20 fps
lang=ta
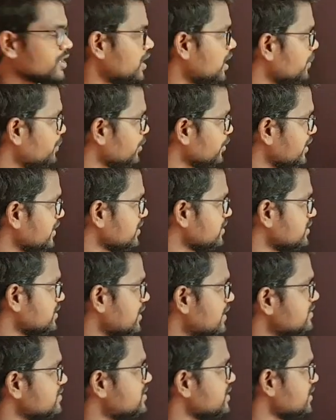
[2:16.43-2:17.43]
அப்போது எனக்கு இந்த
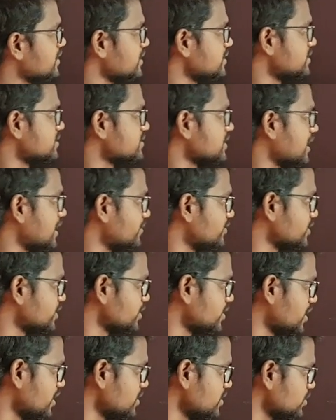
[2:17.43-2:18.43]
லென்ஸ் இருக்குது இந்த சைடில் வந்து
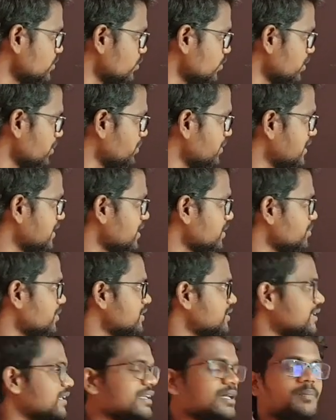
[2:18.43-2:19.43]
நான் ஒரு மிரர்
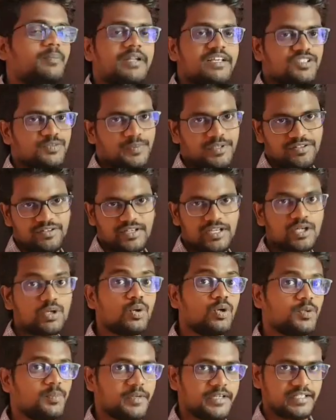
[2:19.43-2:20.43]
மாதிரி நான் ப்ளேஸ் பண்ணியிருக்கேன்
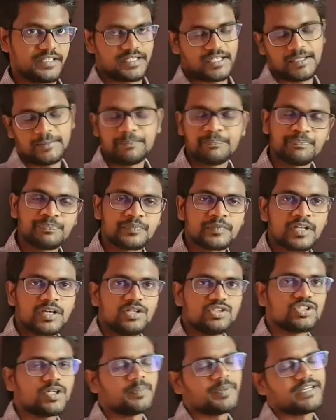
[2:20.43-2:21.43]
கோட் பண்ணியிருக்கேன்
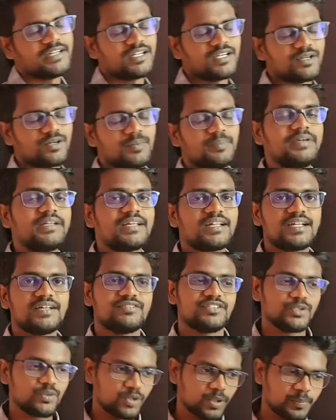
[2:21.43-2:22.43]
ஸோ அப்போ என்ன ஆகும் மிரரில்
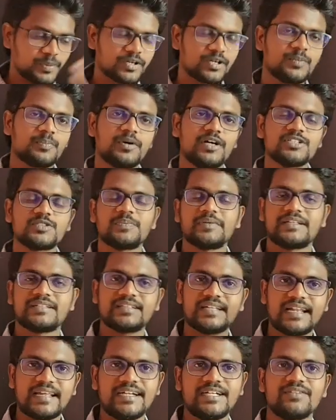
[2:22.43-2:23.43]
வந்து ஒரு பக்கம் பாஸ் பண்ண
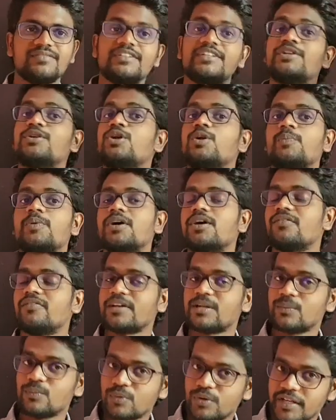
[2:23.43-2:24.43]
அந்த லைட் வந்து இன்னொரு பக்கம்
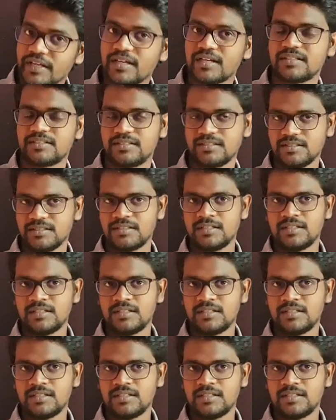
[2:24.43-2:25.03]
வர முடியாது